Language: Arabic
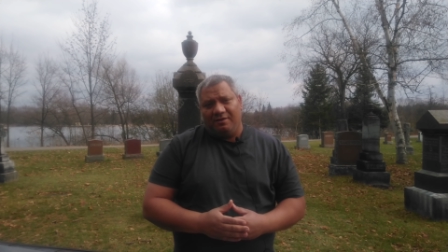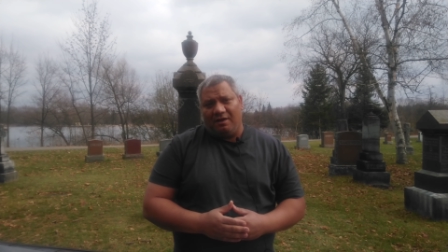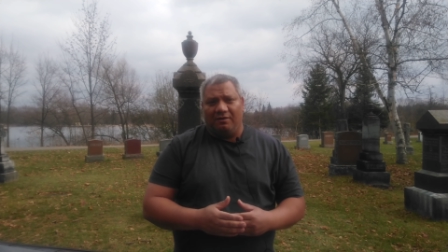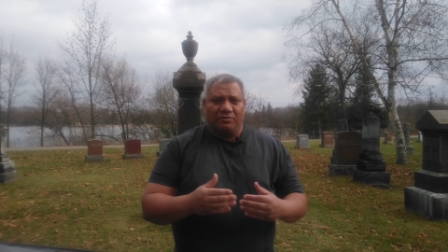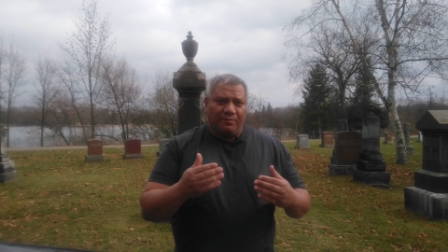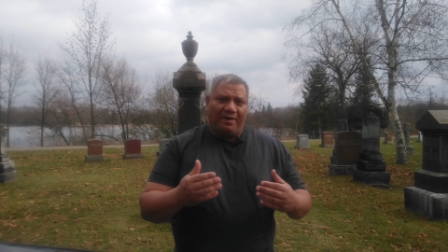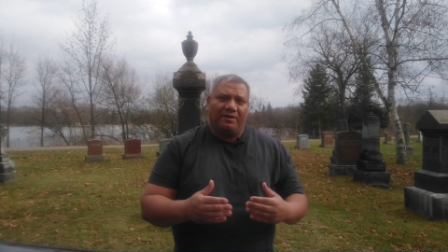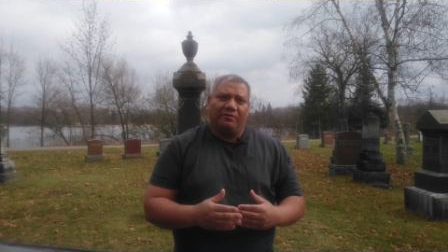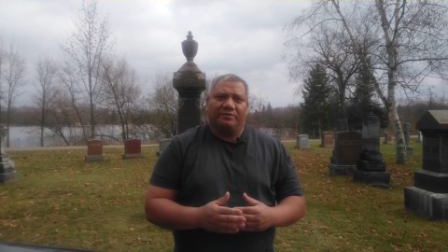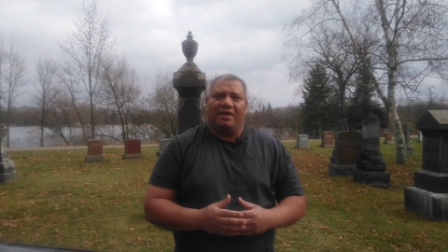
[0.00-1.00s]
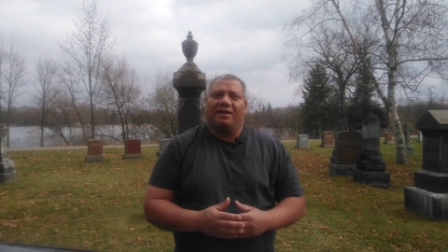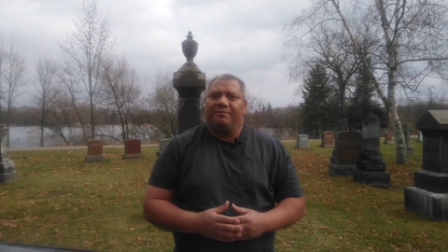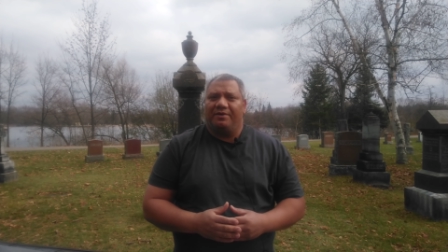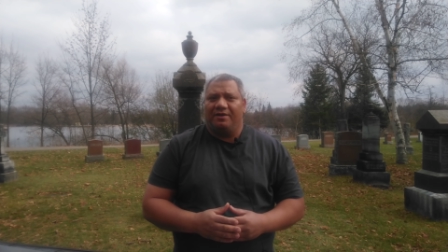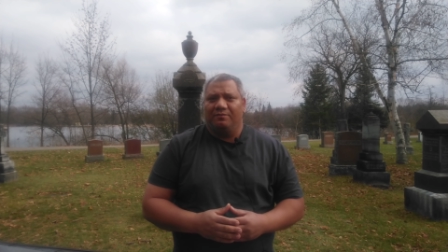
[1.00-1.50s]
الله سبحانه
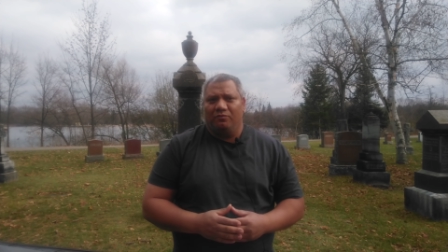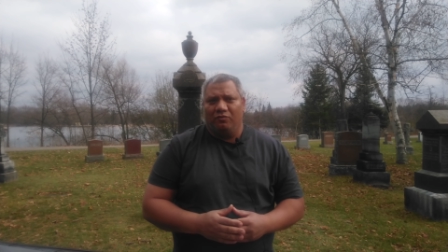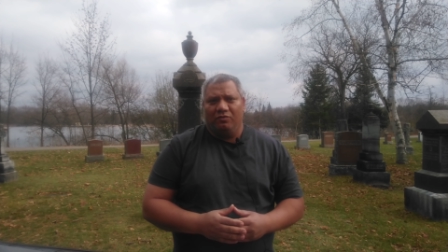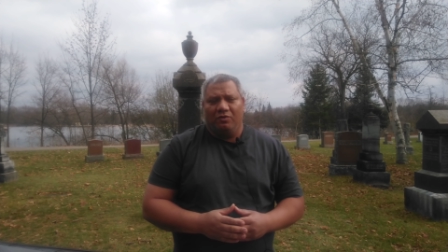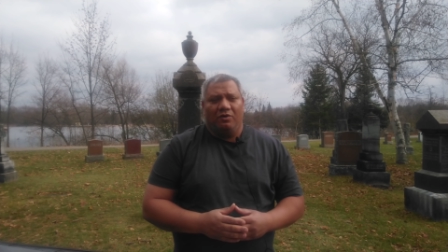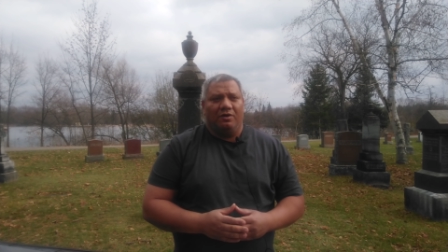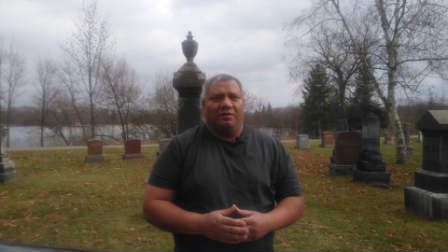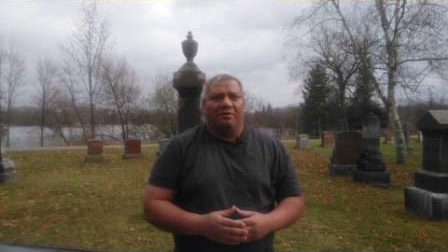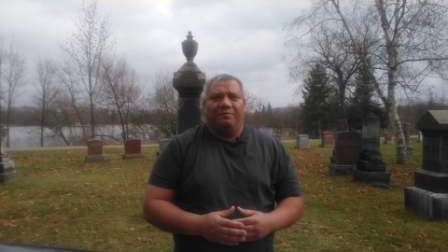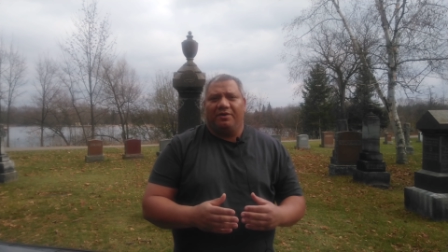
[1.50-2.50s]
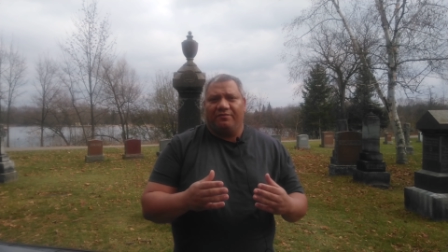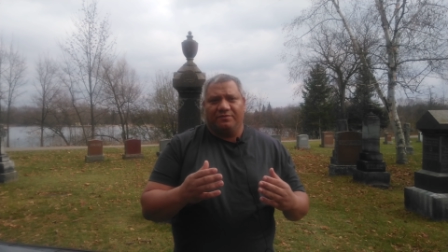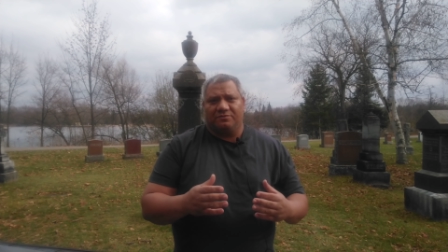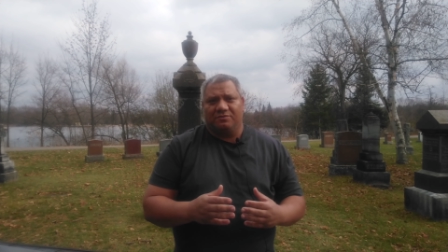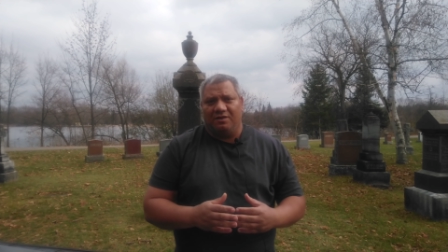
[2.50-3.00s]
وتعالى بعلمه اللي
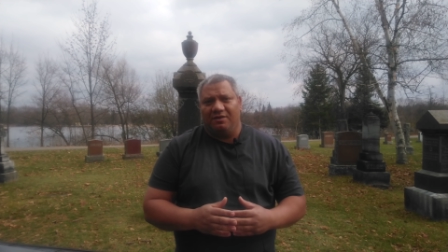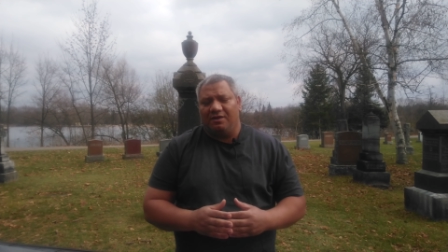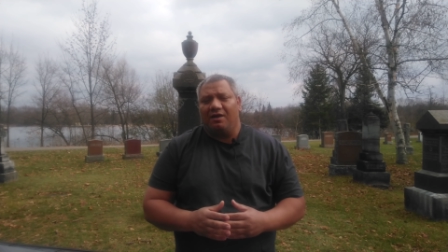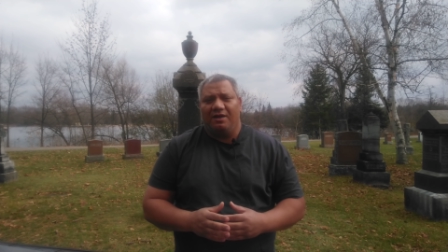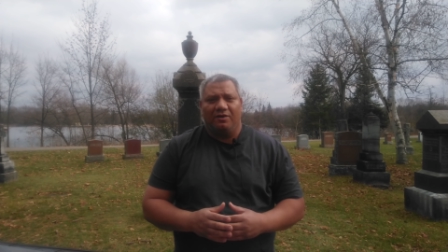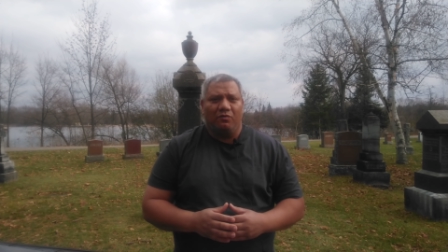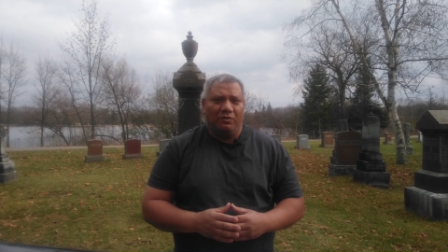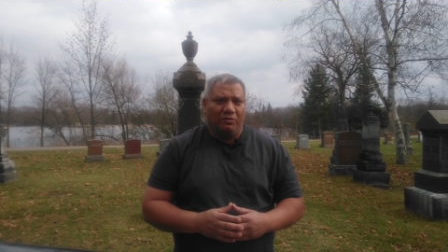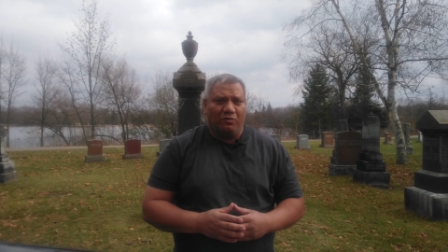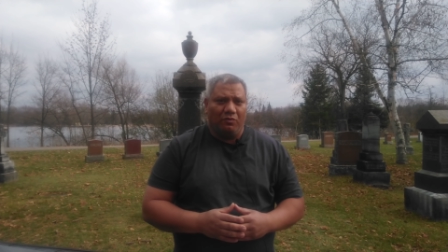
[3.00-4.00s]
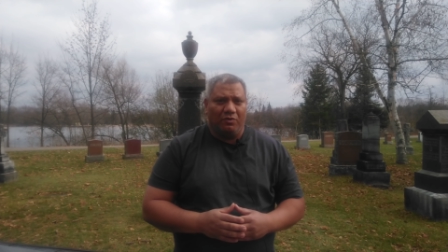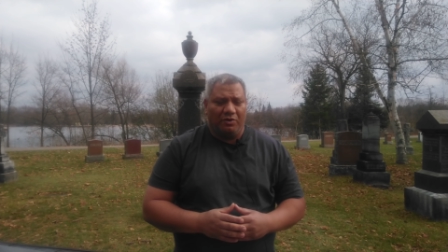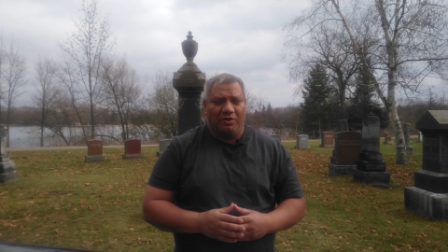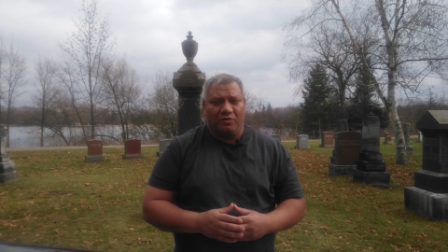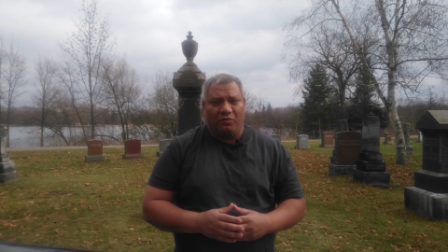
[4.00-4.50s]
بيحفظ اللي خالق كل
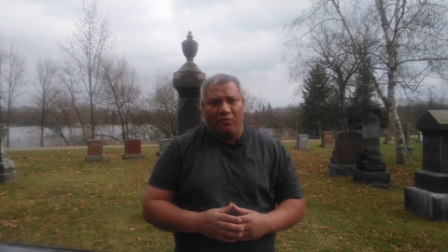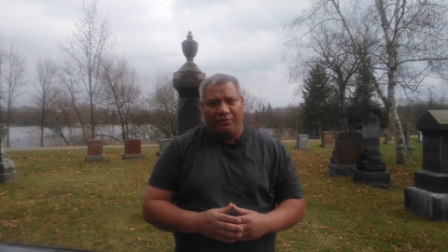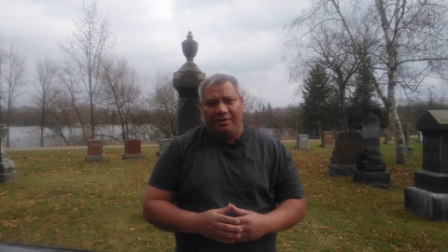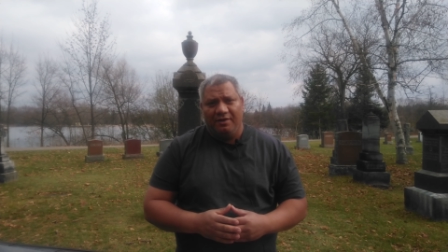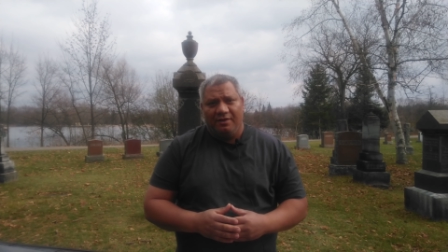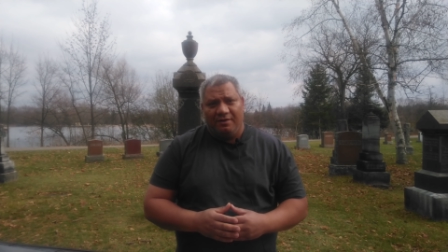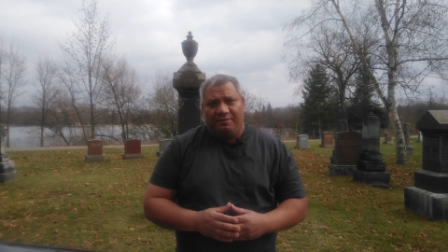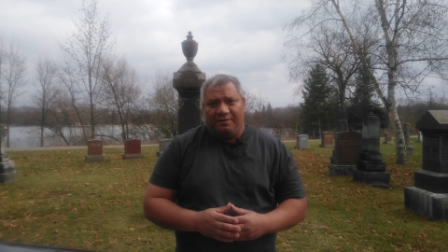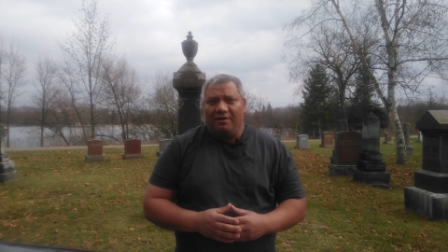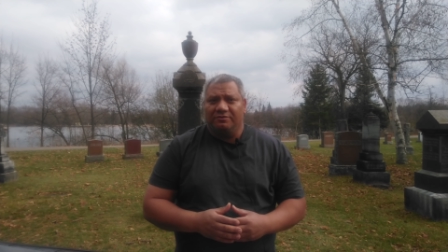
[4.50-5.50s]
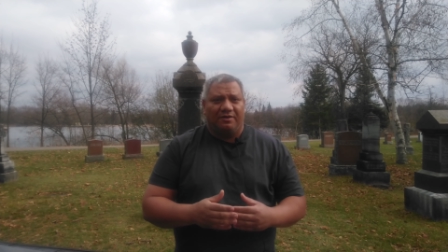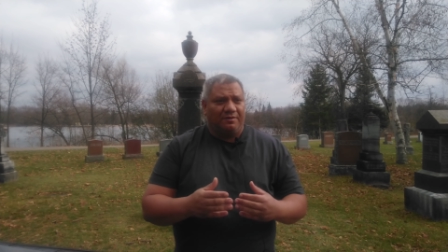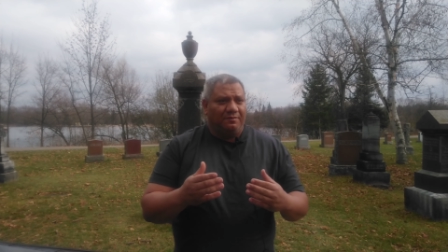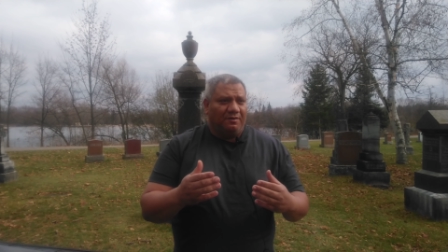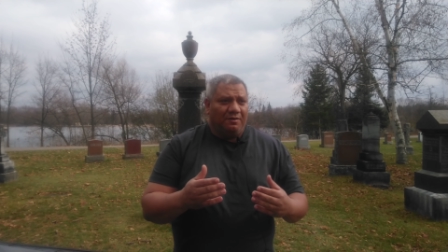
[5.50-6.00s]
الكون يقدر